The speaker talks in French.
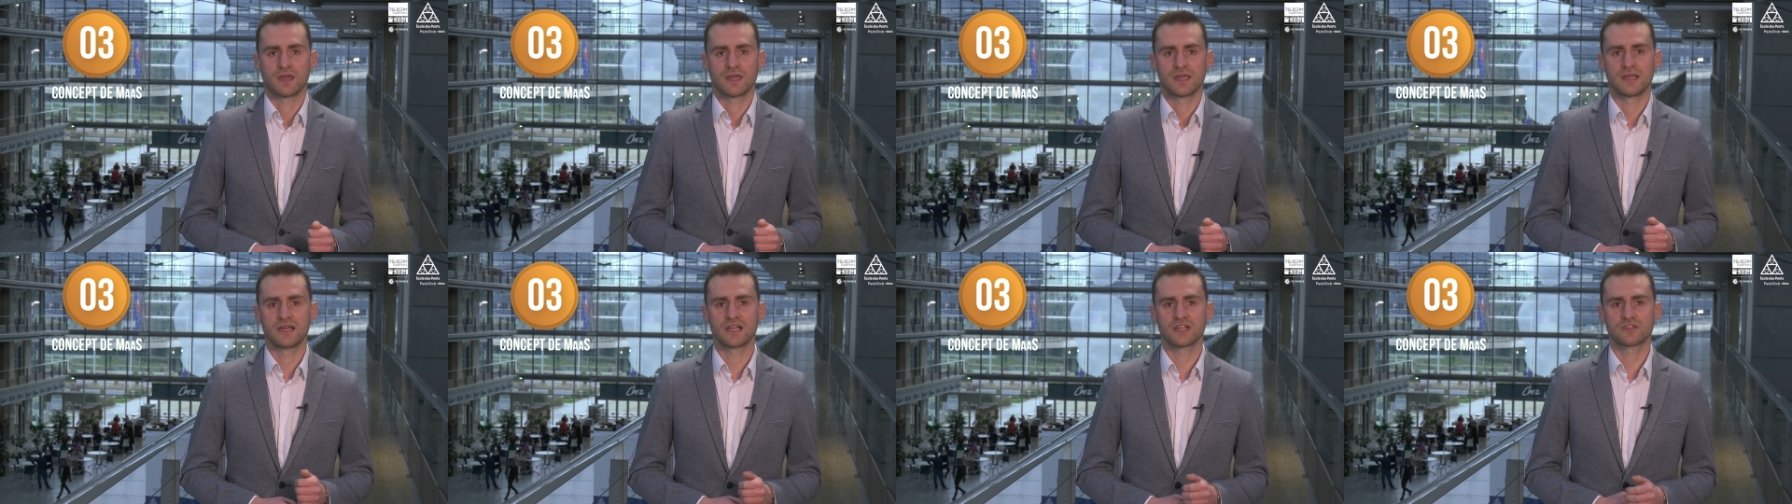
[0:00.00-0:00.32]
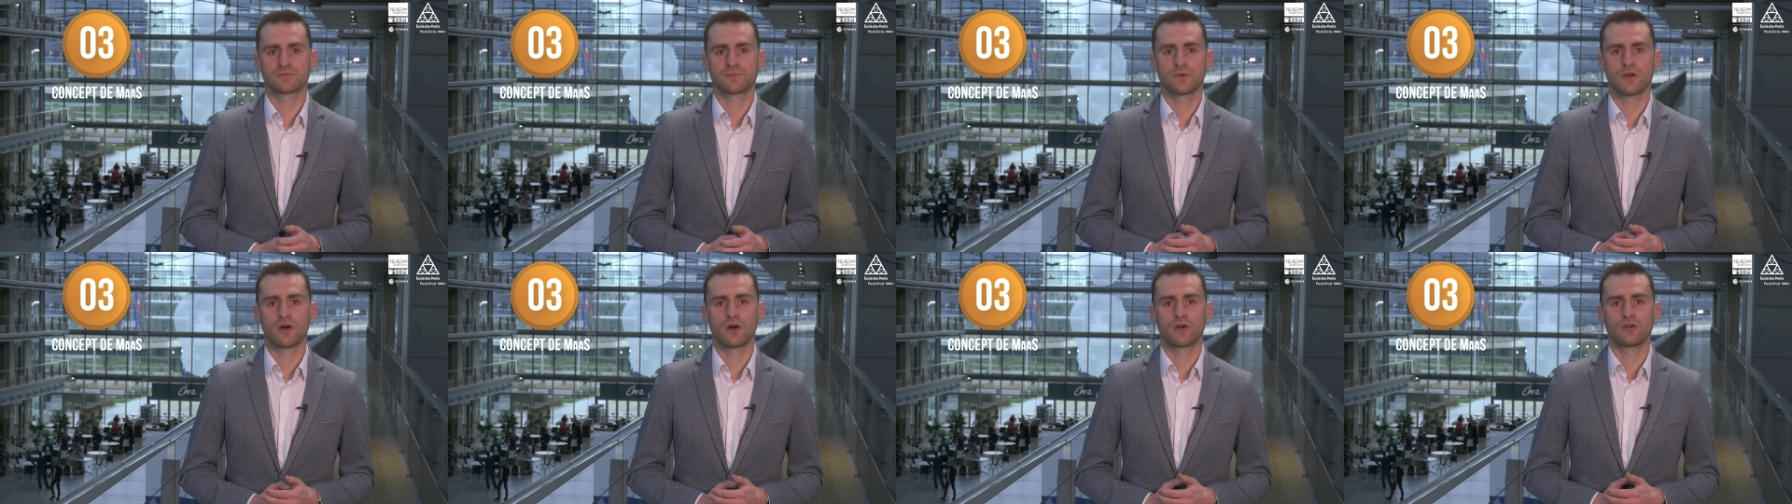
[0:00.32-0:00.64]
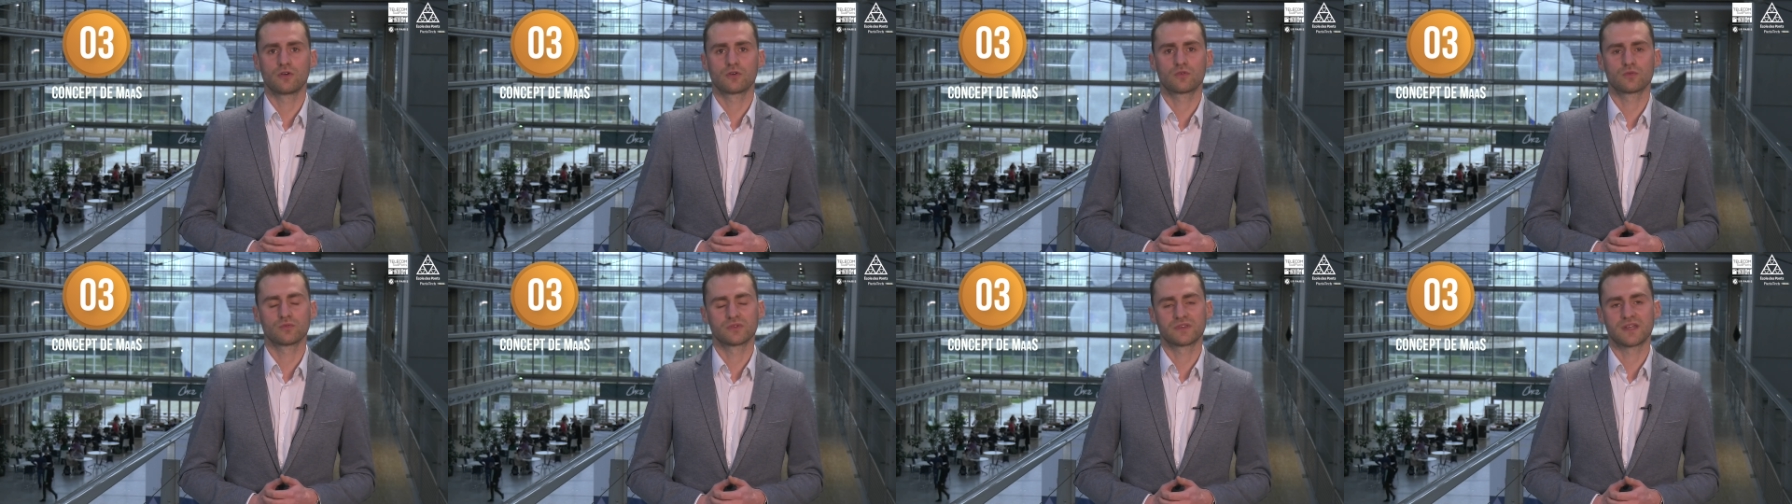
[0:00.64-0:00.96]
Il explore
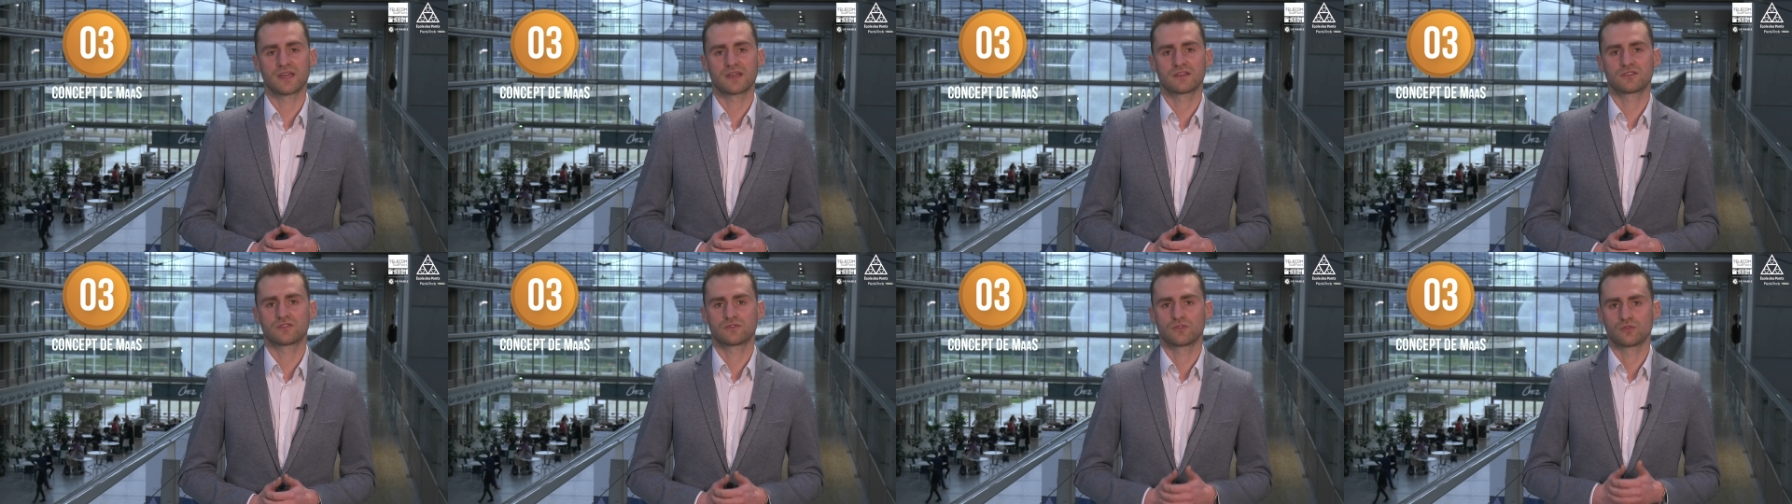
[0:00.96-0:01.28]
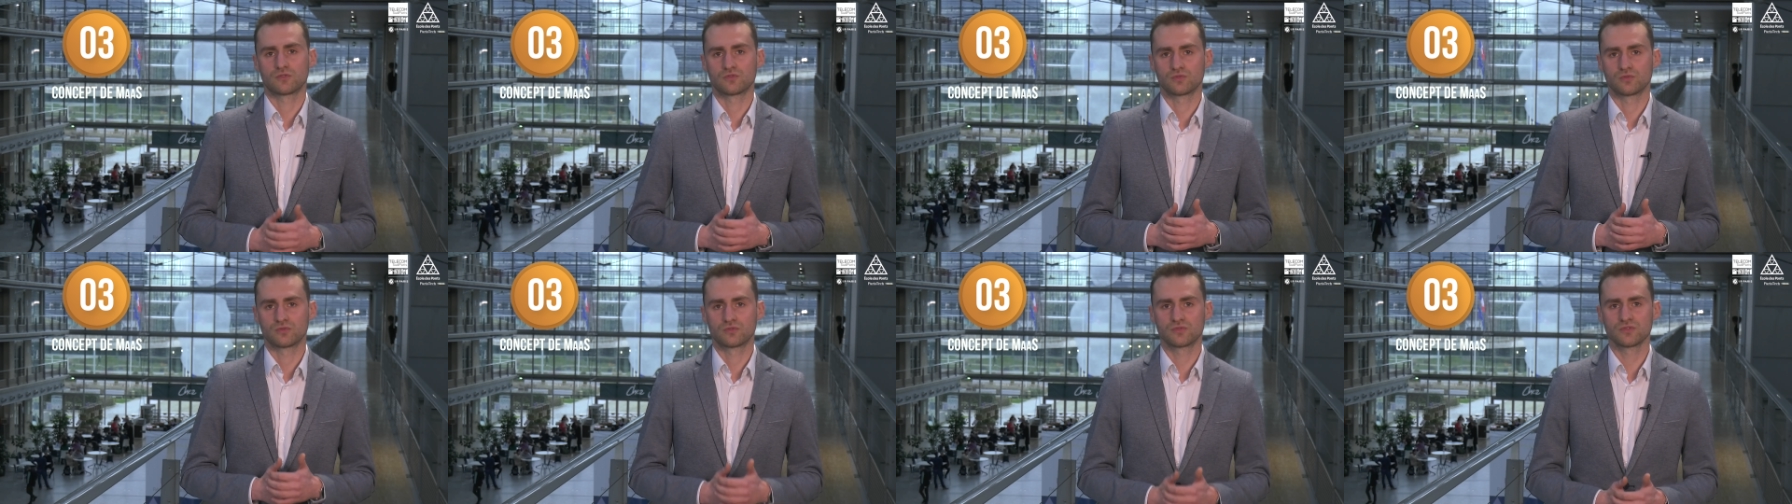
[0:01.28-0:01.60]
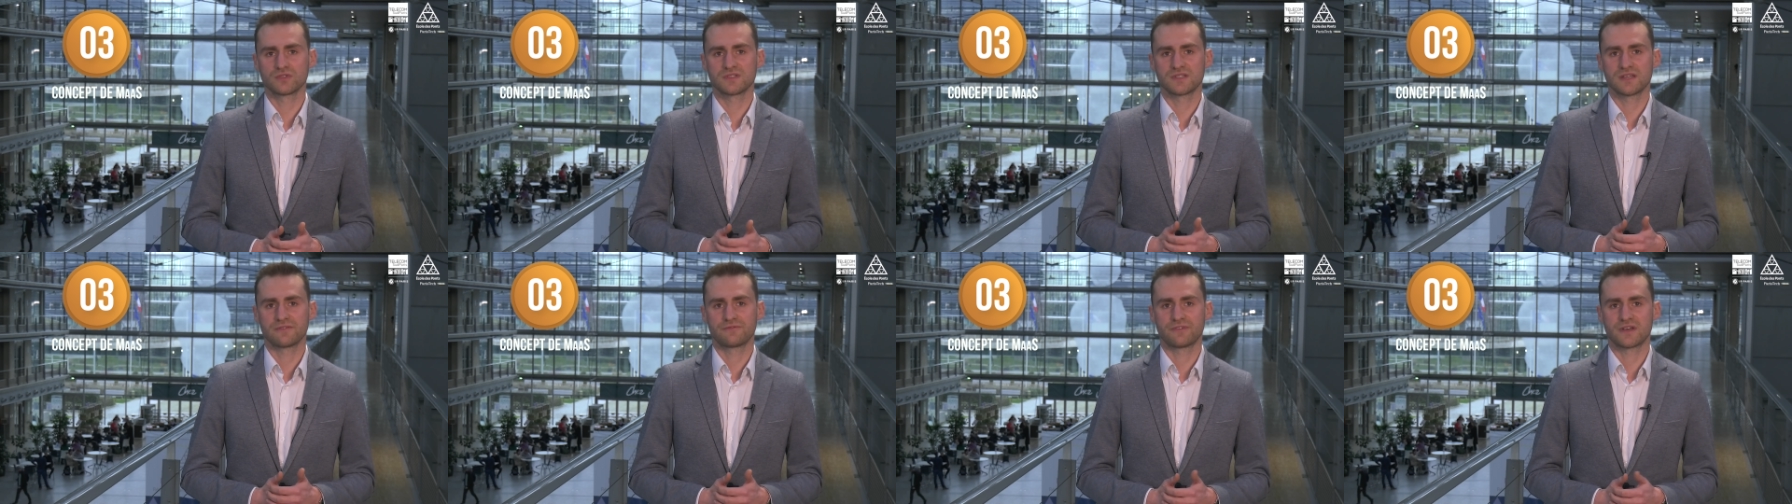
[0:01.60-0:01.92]
le contexte sous
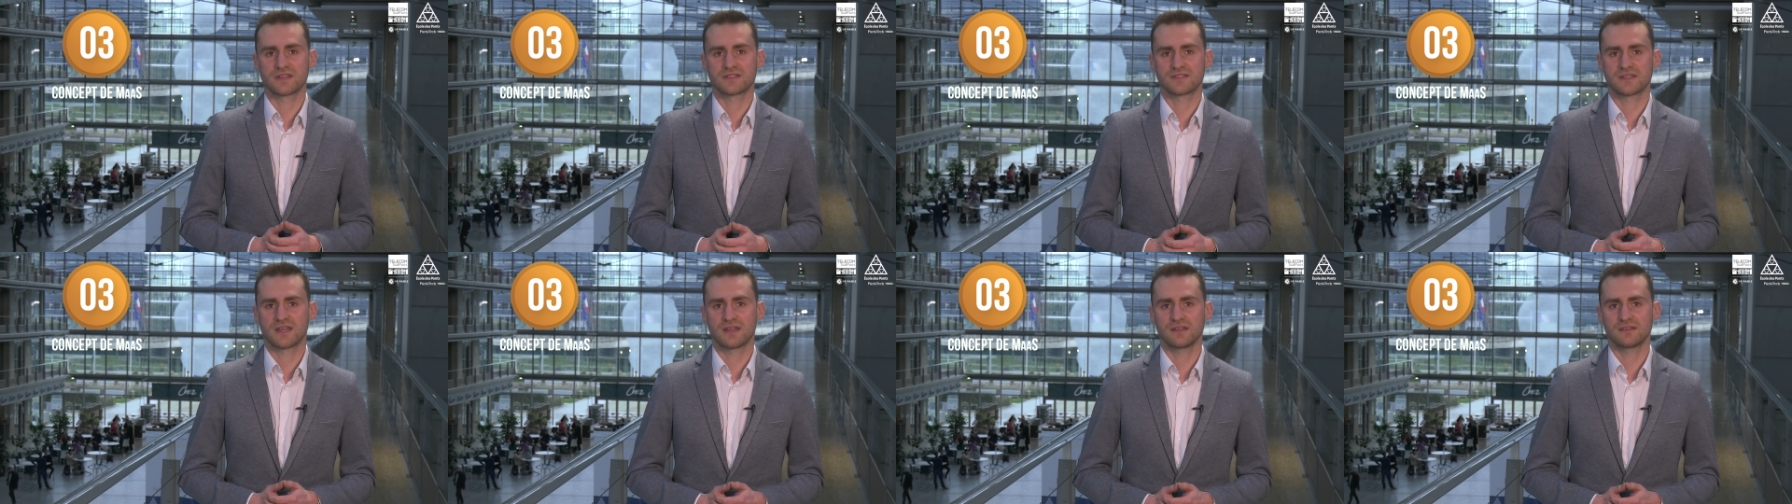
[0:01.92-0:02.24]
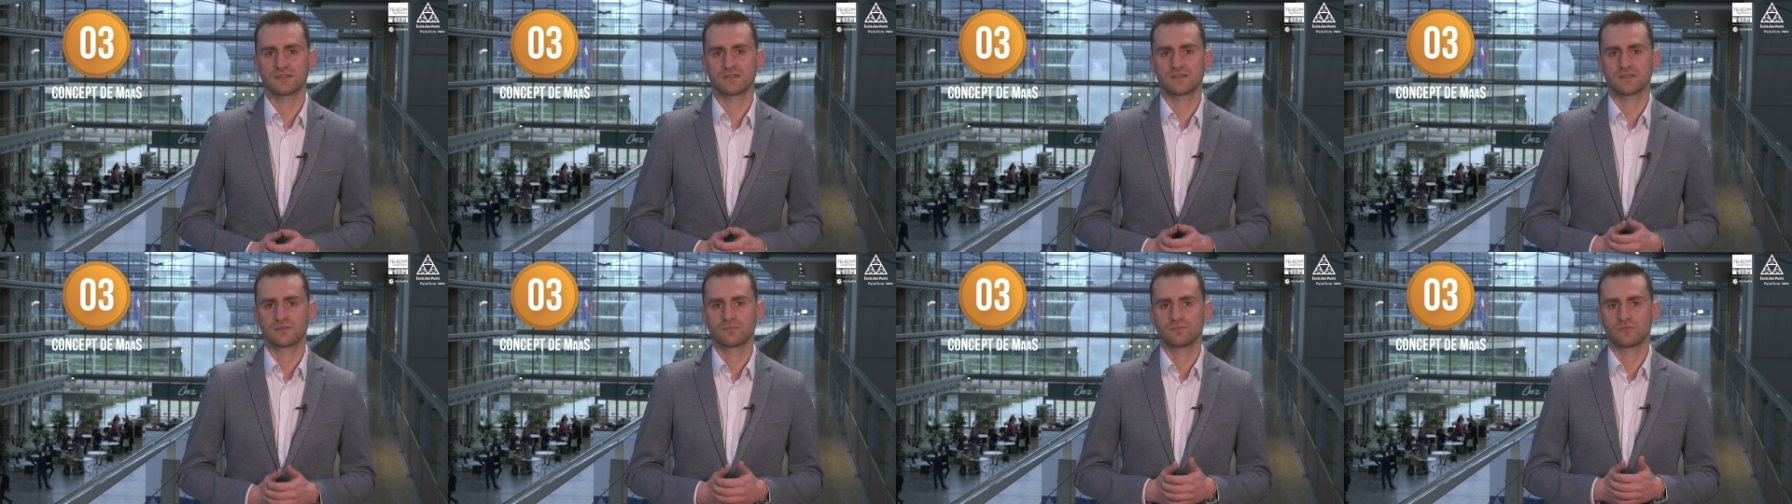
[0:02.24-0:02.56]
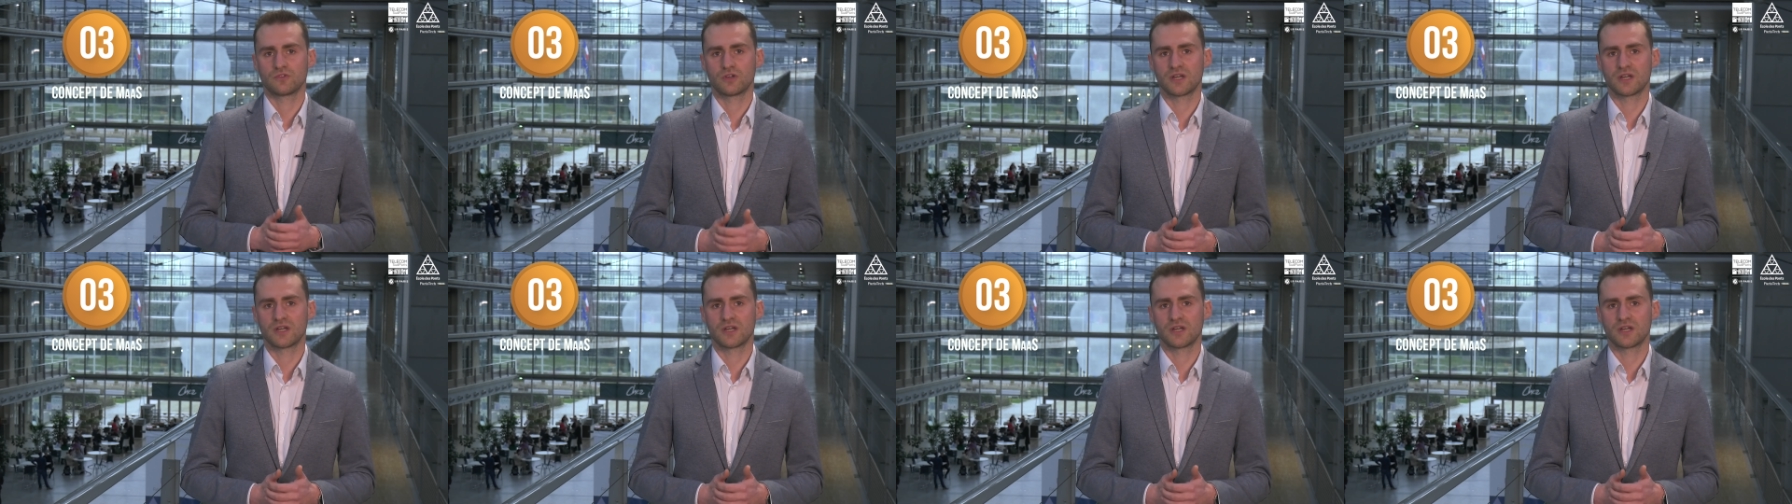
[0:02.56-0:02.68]
toutes ses facettes,